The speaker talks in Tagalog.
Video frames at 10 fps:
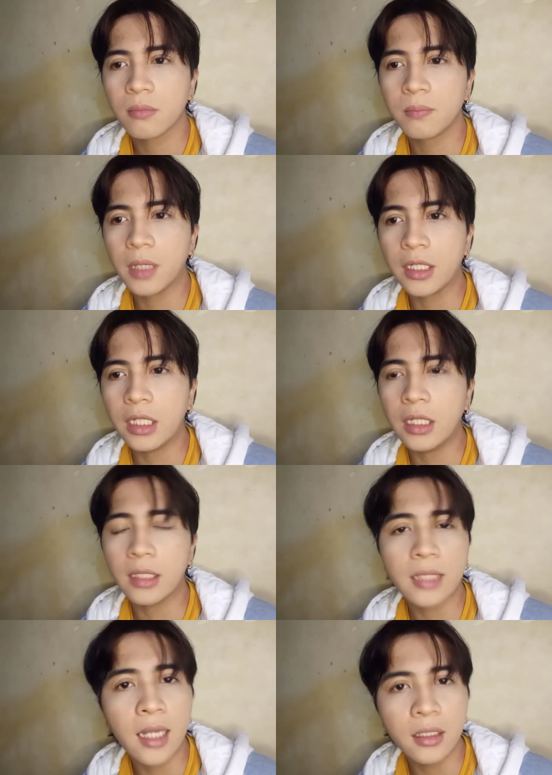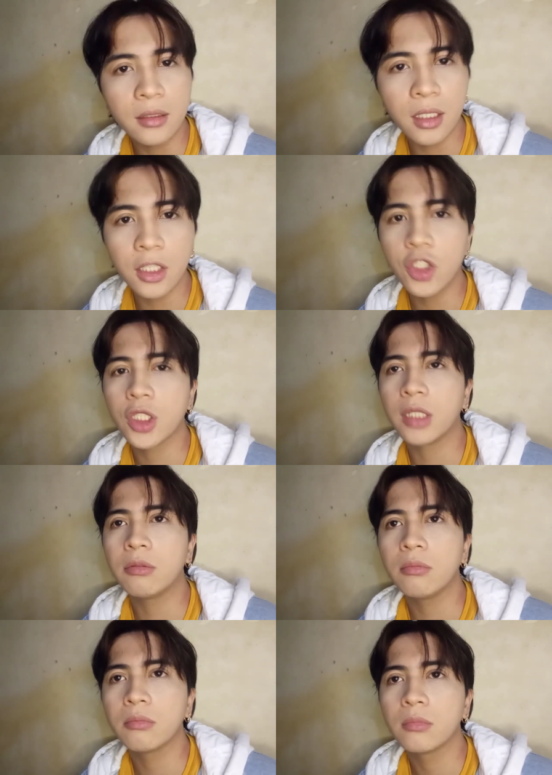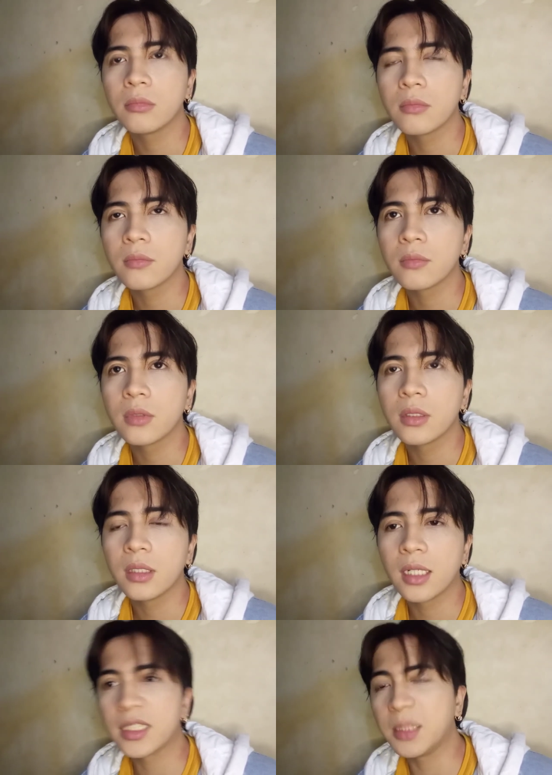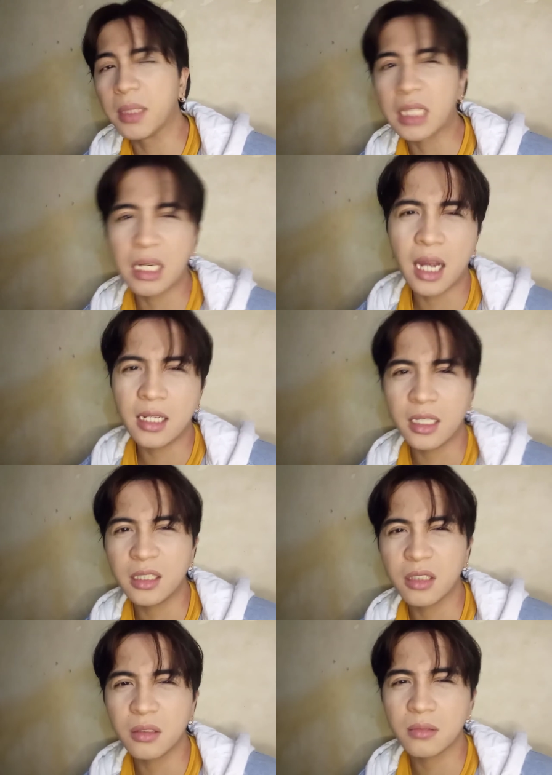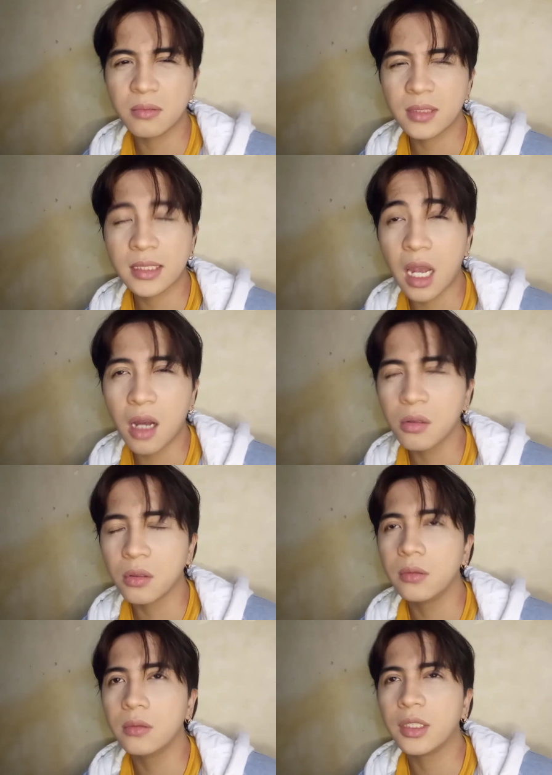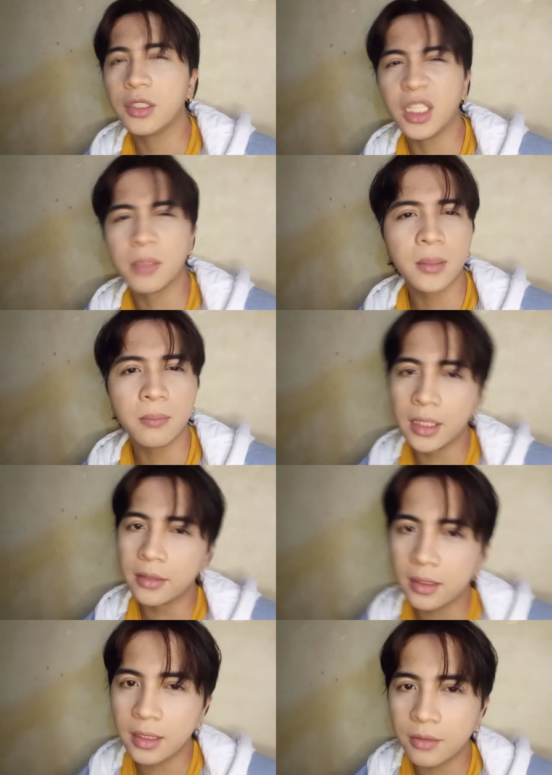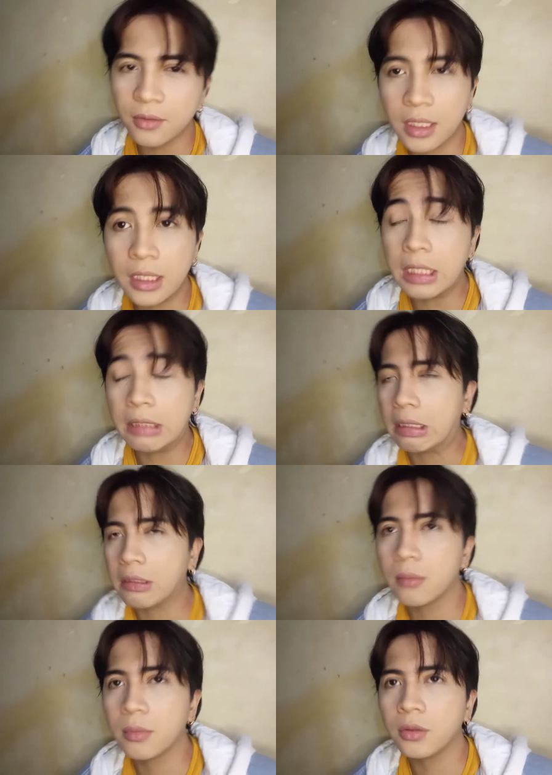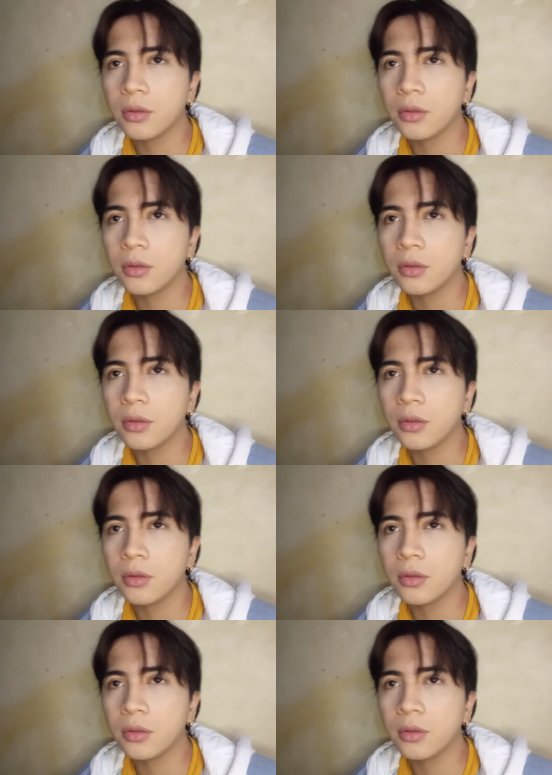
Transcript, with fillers: pagiging talent agent kasi matagalan ng sahod hindi naman monthly yung kinikita namin